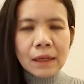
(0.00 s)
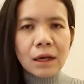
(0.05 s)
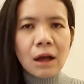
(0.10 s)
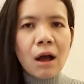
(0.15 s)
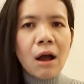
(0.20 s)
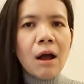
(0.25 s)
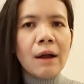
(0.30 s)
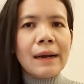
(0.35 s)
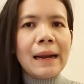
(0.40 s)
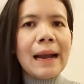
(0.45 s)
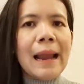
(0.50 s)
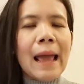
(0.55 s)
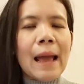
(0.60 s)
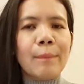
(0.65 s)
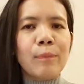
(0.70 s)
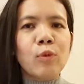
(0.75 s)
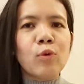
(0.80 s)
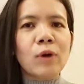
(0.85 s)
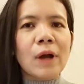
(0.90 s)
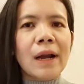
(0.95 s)
ก็นั่นแหละ
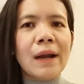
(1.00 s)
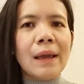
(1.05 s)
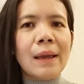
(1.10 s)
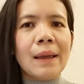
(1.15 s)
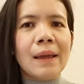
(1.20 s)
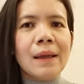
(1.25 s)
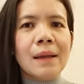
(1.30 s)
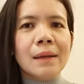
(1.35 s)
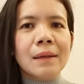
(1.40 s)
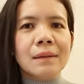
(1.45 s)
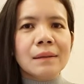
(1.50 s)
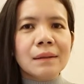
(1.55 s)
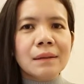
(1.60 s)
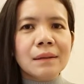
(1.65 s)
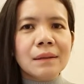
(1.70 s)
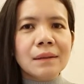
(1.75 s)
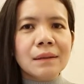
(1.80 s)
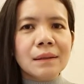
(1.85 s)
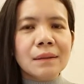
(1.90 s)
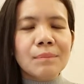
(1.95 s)
ครูก็เลยเอ
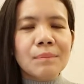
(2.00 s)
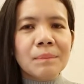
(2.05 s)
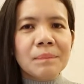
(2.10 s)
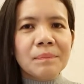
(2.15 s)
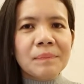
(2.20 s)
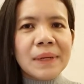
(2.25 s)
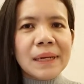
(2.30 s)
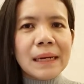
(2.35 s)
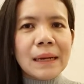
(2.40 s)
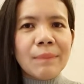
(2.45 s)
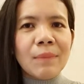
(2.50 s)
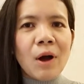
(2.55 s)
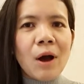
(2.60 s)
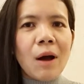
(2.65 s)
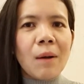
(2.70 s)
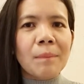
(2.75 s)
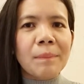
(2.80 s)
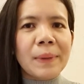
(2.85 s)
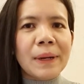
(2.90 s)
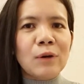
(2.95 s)
อมีน้ำห
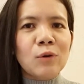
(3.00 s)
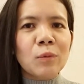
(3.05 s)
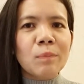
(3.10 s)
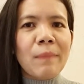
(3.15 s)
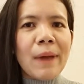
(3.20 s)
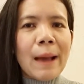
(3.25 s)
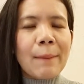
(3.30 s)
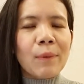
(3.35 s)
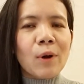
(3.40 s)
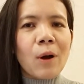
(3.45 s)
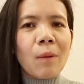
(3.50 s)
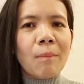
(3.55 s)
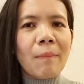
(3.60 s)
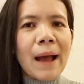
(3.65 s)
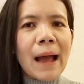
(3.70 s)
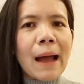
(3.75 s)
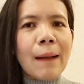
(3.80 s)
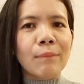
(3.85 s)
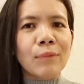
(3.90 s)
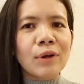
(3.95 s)
อมเป็นรูปแบบของ
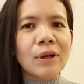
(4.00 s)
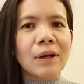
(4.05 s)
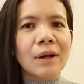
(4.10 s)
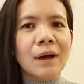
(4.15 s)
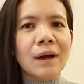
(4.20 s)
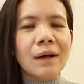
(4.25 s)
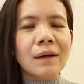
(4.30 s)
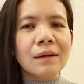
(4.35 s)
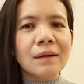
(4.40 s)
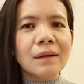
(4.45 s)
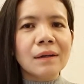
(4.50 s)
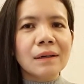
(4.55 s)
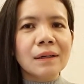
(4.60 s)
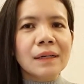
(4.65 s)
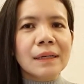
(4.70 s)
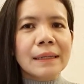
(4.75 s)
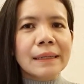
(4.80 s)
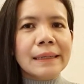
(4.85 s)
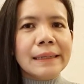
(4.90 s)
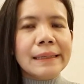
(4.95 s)
บาล์มด้วยเหรอ เออ
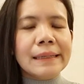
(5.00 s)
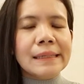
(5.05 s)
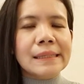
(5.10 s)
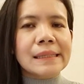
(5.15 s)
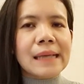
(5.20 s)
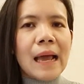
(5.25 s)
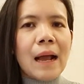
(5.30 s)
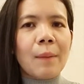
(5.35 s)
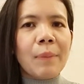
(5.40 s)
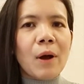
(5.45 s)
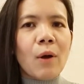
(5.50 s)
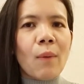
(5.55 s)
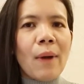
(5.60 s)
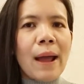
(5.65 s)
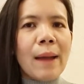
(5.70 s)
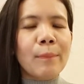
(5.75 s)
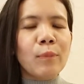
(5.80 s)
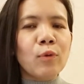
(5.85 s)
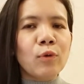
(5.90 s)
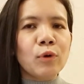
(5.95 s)
ดีจัง เพราะ
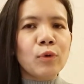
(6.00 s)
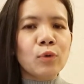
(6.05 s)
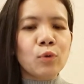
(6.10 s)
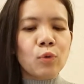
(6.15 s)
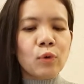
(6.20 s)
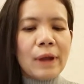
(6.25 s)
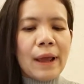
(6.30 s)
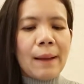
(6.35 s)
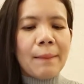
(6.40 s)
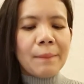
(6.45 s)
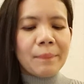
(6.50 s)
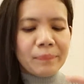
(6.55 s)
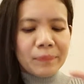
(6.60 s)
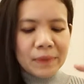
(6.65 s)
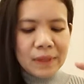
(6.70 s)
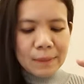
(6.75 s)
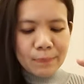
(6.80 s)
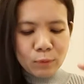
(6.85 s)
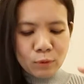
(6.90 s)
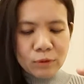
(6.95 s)
ว่าปูดูเนี่ย
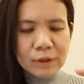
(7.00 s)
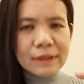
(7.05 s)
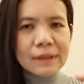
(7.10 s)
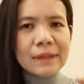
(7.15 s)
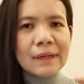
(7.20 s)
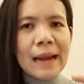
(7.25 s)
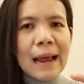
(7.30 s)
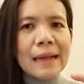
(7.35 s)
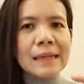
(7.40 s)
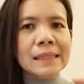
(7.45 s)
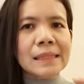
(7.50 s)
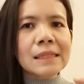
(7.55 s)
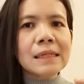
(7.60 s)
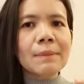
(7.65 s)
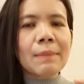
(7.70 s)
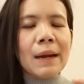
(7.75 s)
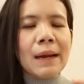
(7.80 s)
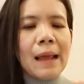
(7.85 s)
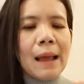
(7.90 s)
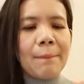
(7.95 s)
ที่ปูได้ซื้อ
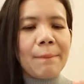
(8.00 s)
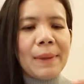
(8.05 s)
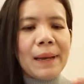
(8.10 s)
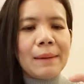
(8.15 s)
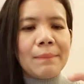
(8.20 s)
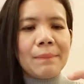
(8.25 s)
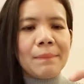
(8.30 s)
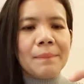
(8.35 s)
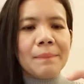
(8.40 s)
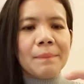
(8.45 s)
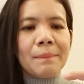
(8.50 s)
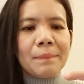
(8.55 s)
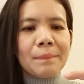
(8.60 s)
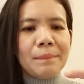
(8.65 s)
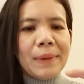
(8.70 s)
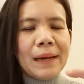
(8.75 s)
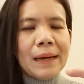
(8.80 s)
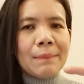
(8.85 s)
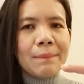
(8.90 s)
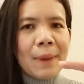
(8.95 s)
มาเนี่ยเป็น
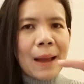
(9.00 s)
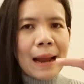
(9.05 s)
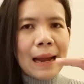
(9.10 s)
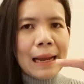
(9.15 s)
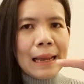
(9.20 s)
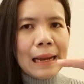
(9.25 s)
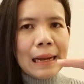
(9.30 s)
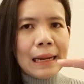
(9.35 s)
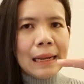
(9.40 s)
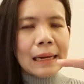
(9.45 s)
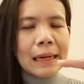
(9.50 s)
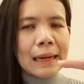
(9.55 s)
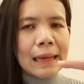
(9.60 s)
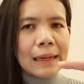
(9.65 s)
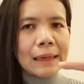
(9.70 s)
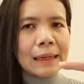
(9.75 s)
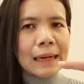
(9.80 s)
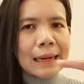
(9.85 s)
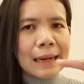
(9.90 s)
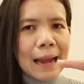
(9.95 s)
เป็นพาเลตเล็
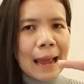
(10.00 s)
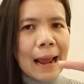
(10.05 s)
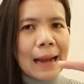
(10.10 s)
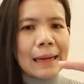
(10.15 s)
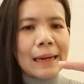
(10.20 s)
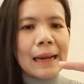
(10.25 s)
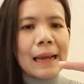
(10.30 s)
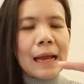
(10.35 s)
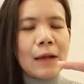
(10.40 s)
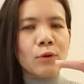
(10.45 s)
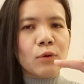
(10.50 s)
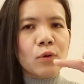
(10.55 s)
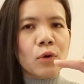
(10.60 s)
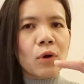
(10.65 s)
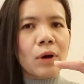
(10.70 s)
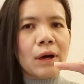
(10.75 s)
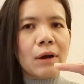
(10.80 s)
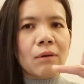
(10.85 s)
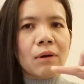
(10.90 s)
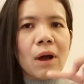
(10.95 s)
กๆ ขนาดเนี้ยค่ะทุกค
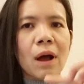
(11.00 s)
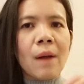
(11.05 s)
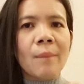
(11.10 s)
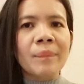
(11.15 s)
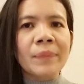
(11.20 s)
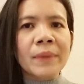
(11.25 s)
น แล้วก็